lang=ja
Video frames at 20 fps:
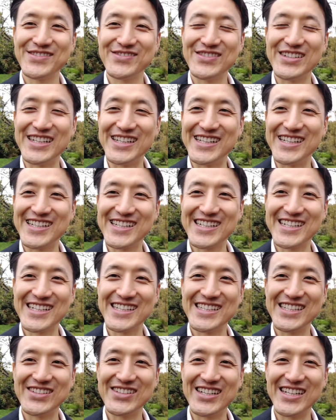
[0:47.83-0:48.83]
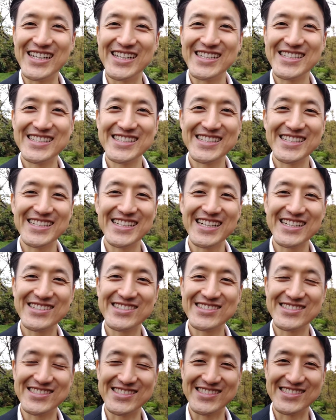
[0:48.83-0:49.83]
まあ、体は
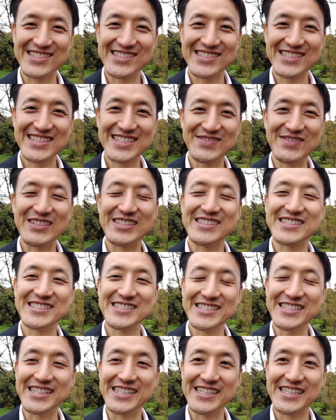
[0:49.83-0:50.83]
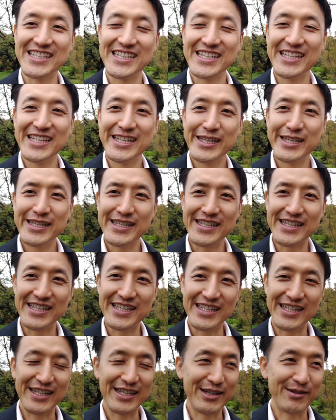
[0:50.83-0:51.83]
リラックスしますし、
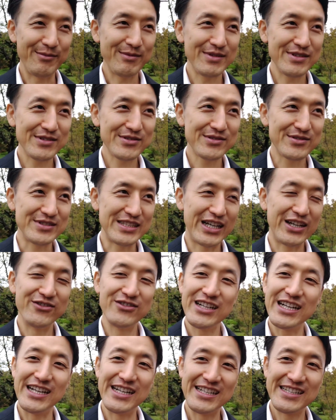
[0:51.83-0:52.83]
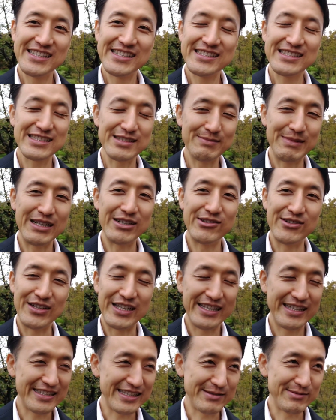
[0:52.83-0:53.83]
えー、普段はスマホ
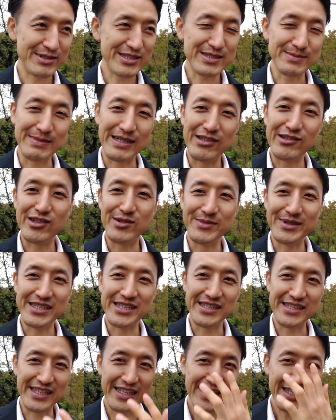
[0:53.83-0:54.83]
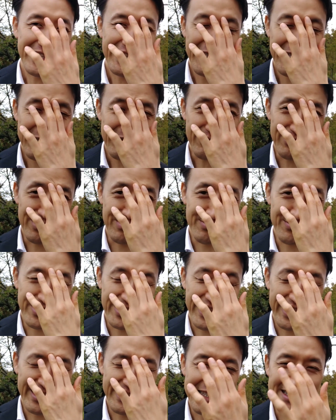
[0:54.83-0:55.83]
あなたもスマホを見てて、眉
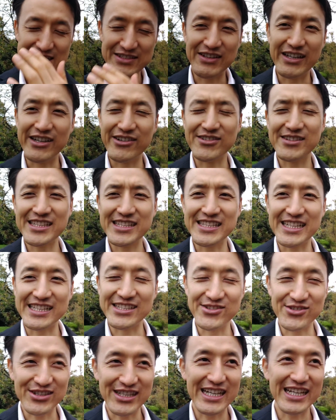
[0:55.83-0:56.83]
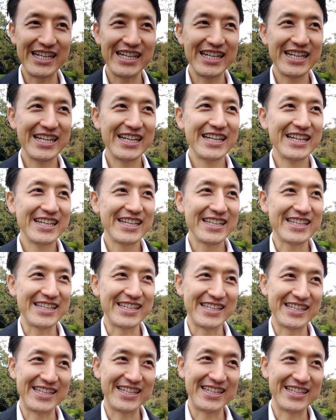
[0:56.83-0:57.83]
間にしわ寄ってたりとか、
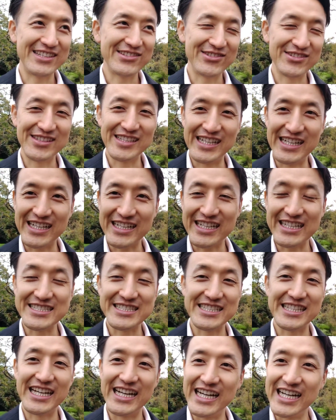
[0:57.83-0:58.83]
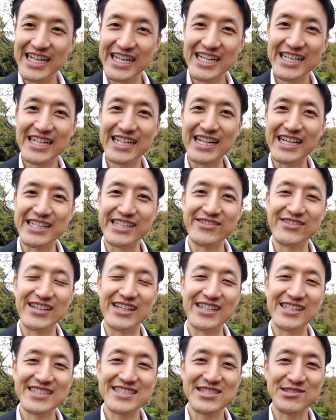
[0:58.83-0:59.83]
えー、いろんな家事やあるい
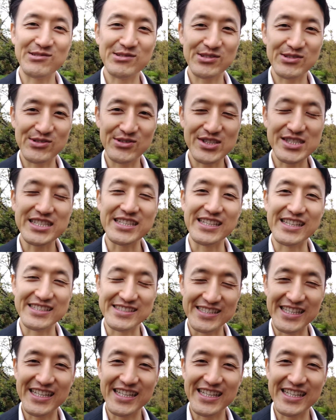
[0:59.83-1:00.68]
は仕事をしてです